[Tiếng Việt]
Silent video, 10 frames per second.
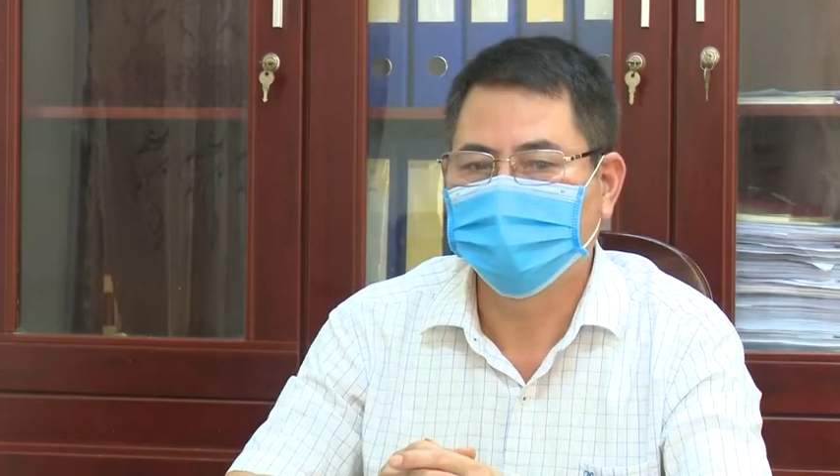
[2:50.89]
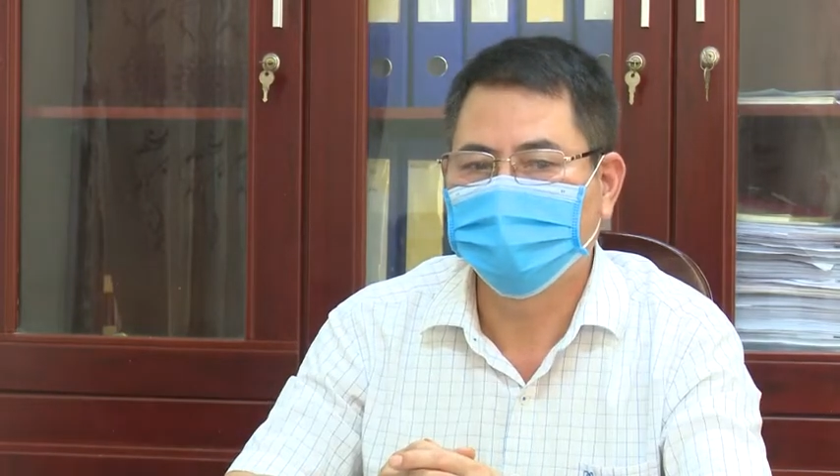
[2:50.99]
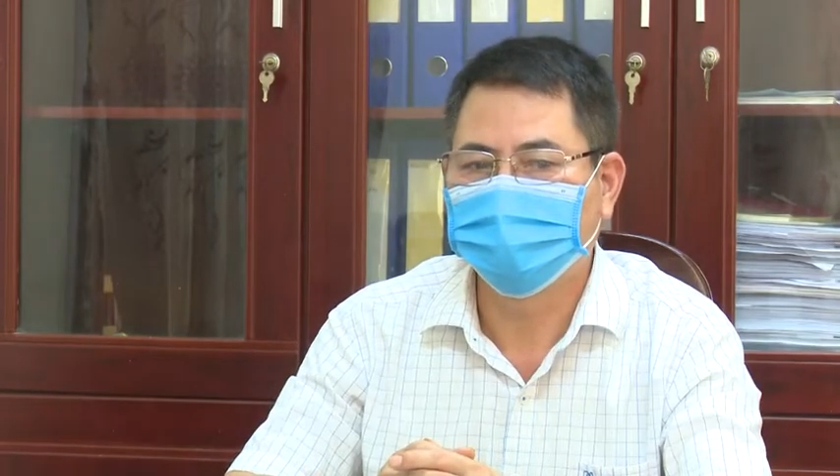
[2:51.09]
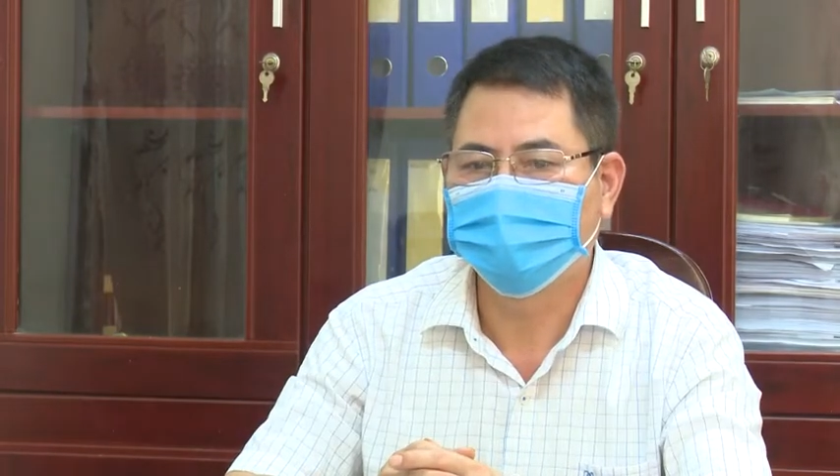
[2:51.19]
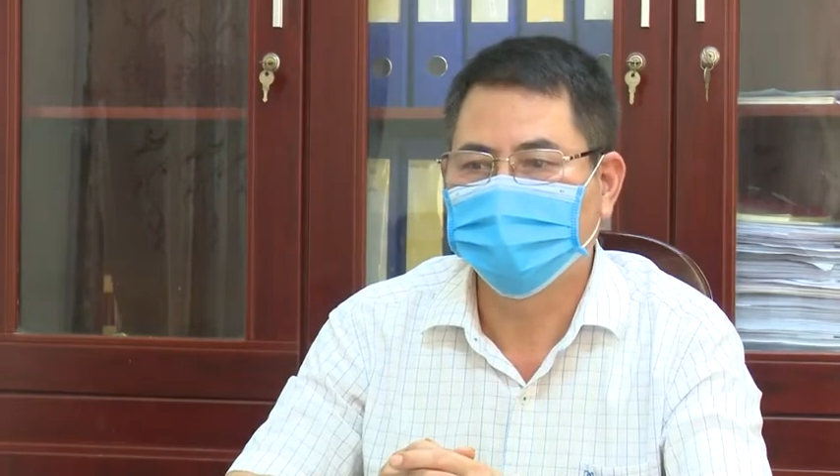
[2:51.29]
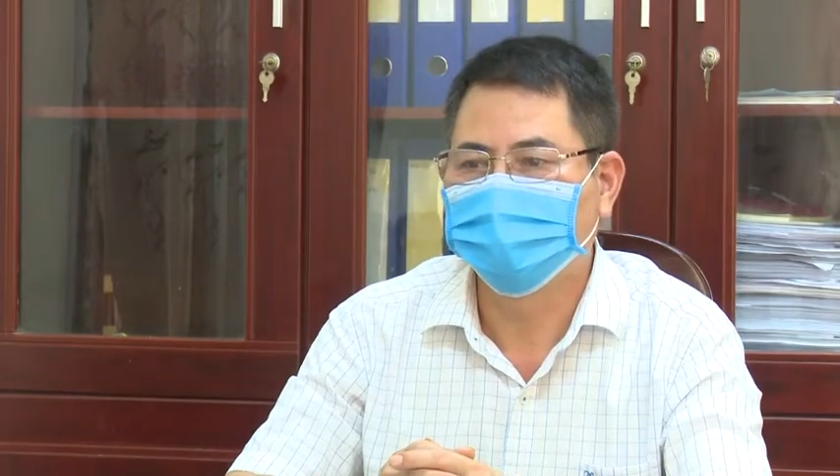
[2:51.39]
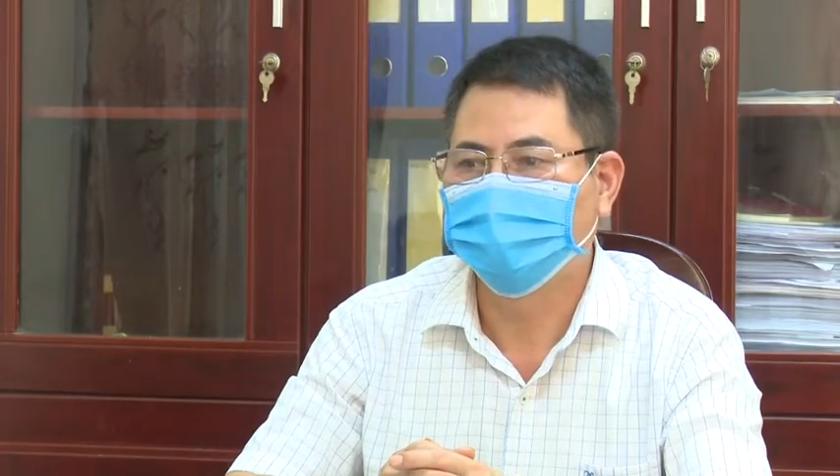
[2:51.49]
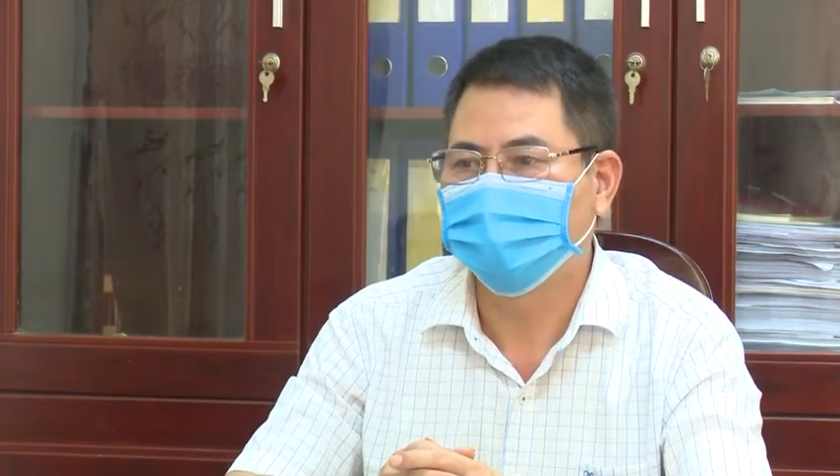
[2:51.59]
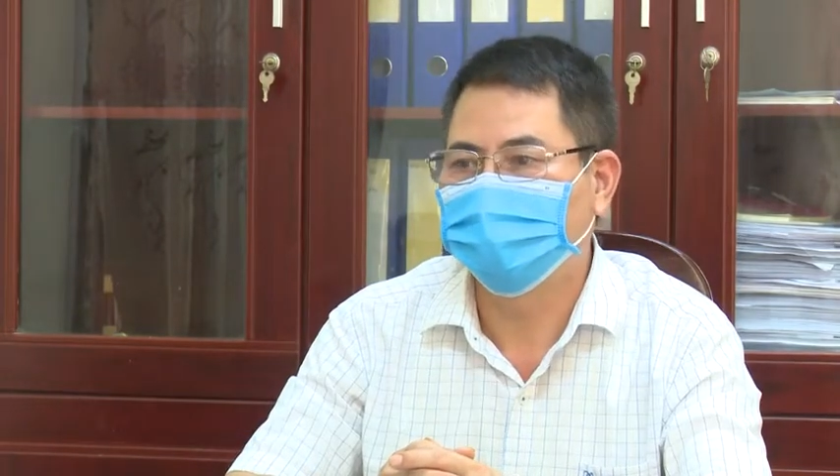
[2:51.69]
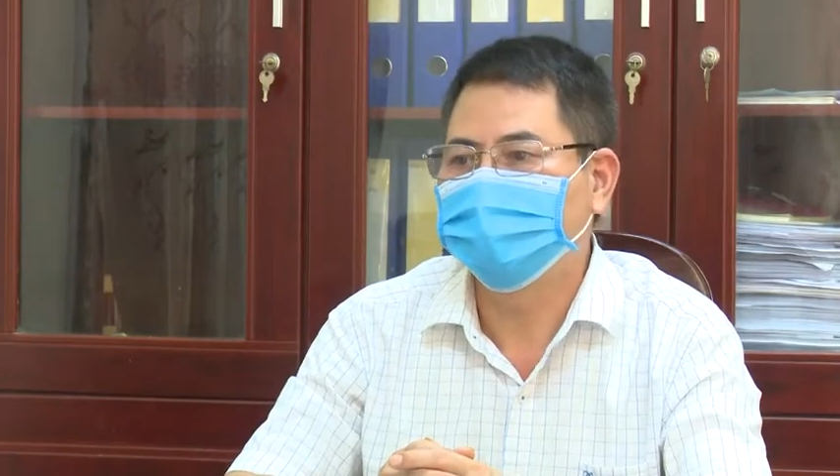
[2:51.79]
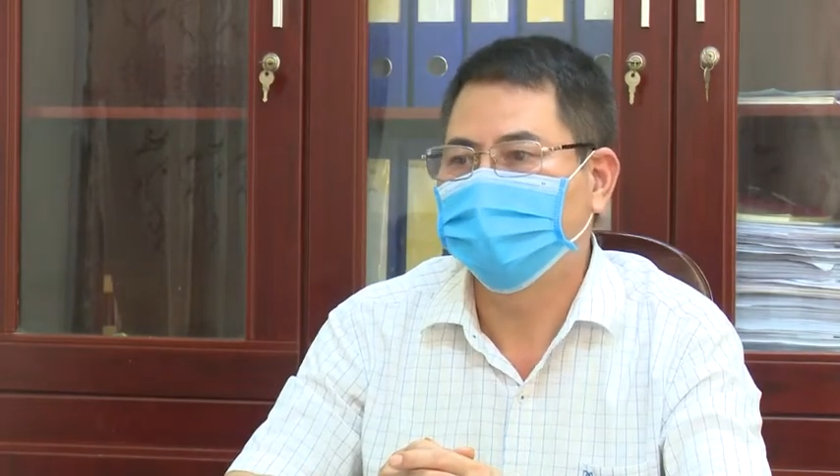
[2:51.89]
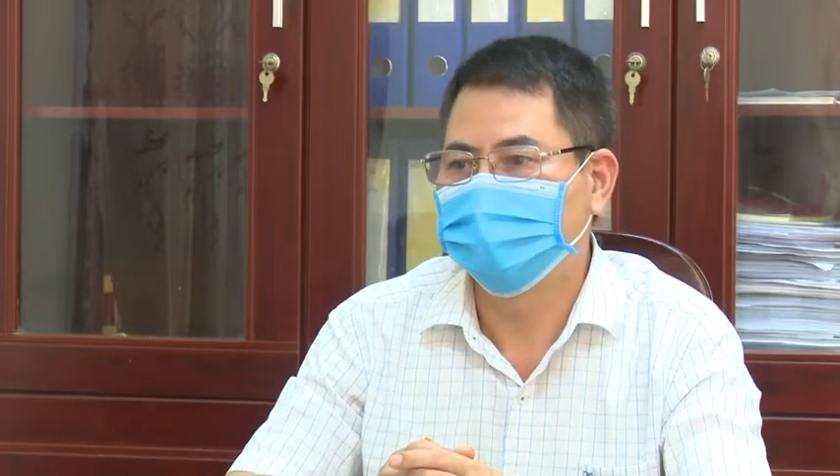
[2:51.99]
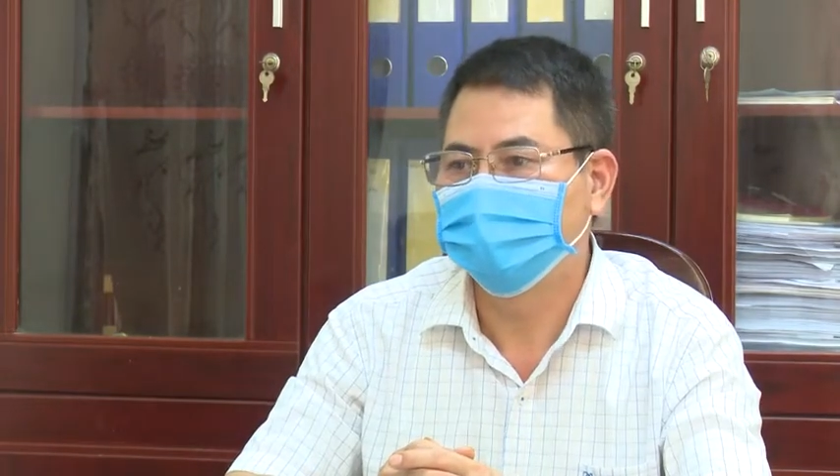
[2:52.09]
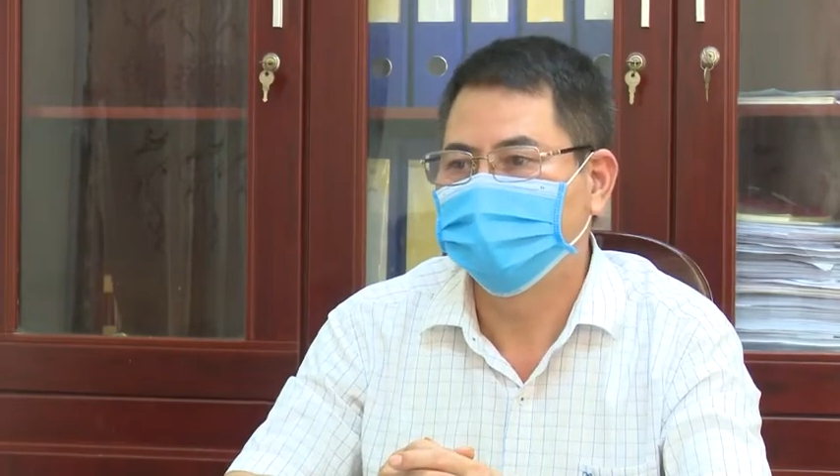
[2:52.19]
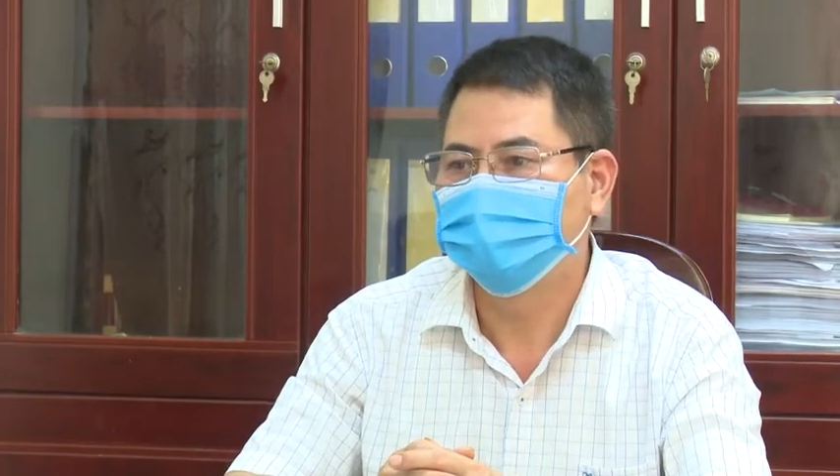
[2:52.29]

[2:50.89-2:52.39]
thất nghiệp từ một năm trở lên